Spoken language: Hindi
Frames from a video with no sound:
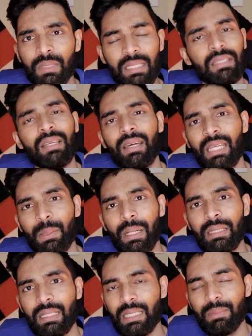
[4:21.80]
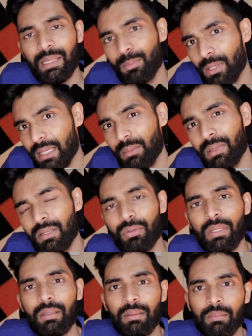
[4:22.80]
दस हज़ार के बाद आता है मैंने बोला कि मेरे तो
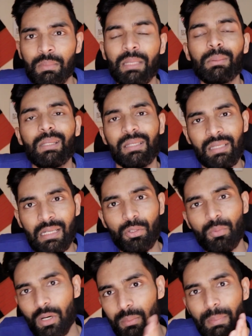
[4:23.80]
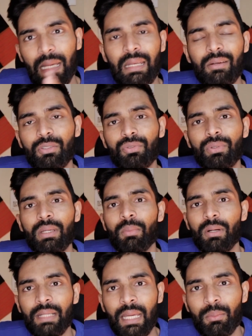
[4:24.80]
द, मतलब दस हज़ार तो बहुत पहले हो चुके हैं
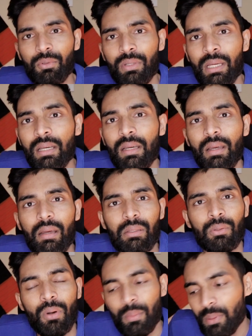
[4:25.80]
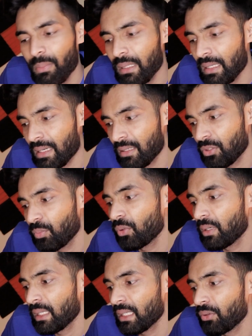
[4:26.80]
बहुत टाइम हो गया है तो अभी भी नहीं आ रहा तो
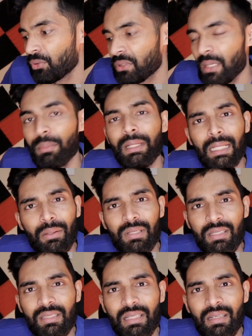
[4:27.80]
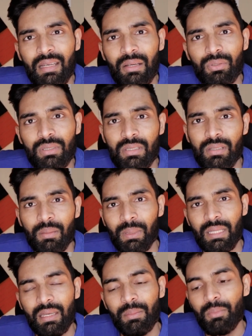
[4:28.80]
बोल रहे कि उसका बीटा वर्जन चल रहा है कुछ
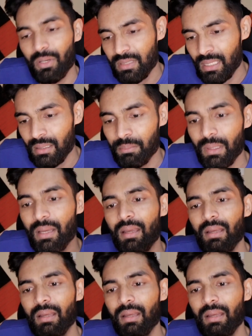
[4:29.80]
पता नहीं बहुत सारे